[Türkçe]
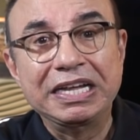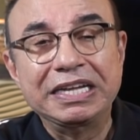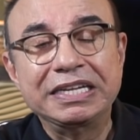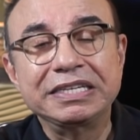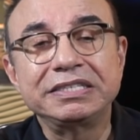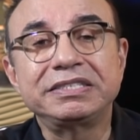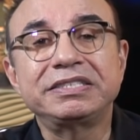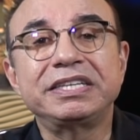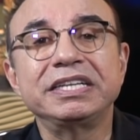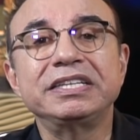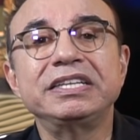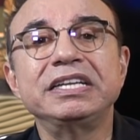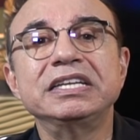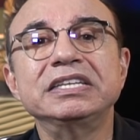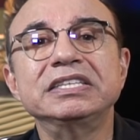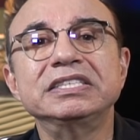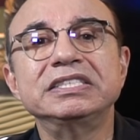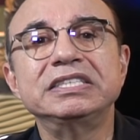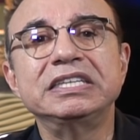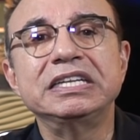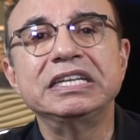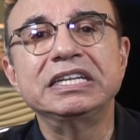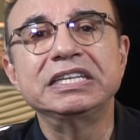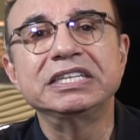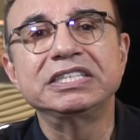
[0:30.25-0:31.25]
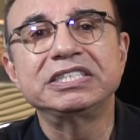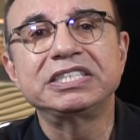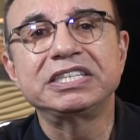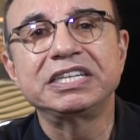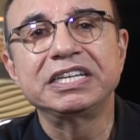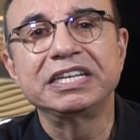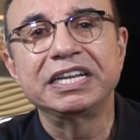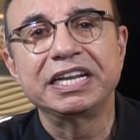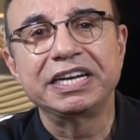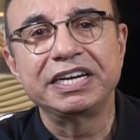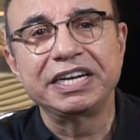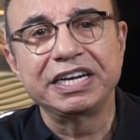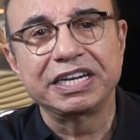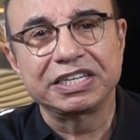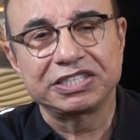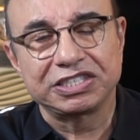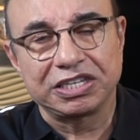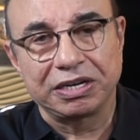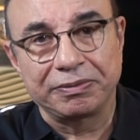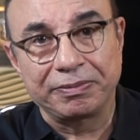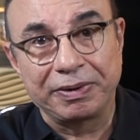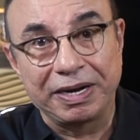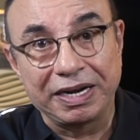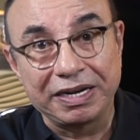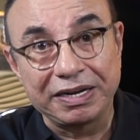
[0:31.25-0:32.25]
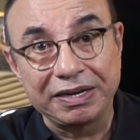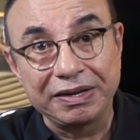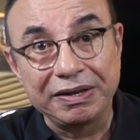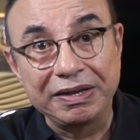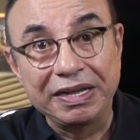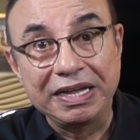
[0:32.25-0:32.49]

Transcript: istediğiniz ilişkileri yaşamak,